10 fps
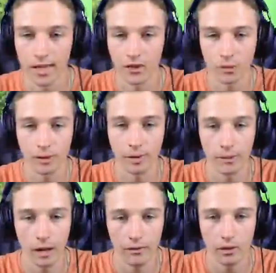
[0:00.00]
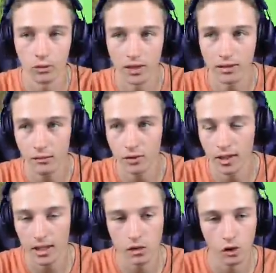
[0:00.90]
ça avance pas hyper vite. Donc, si ça vous
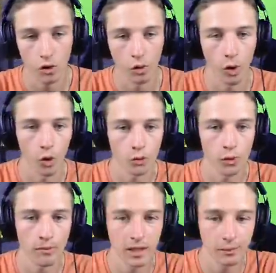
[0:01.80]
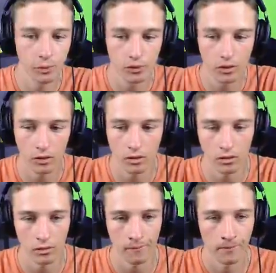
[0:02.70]
dirait, genre, on, se met un petit plus
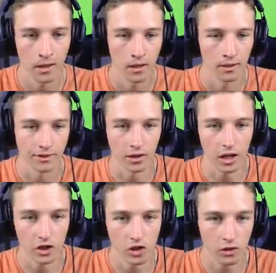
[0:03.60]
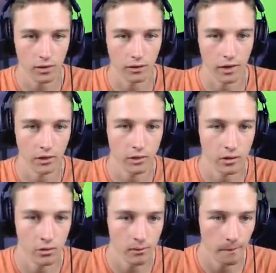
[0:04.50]
dans, dans l'argent. Attends, à toi
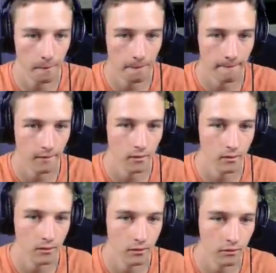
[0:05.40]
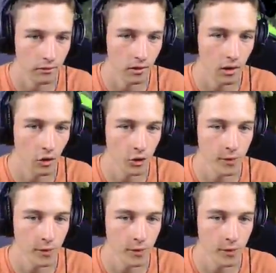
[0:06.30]
zéro. Voilà, on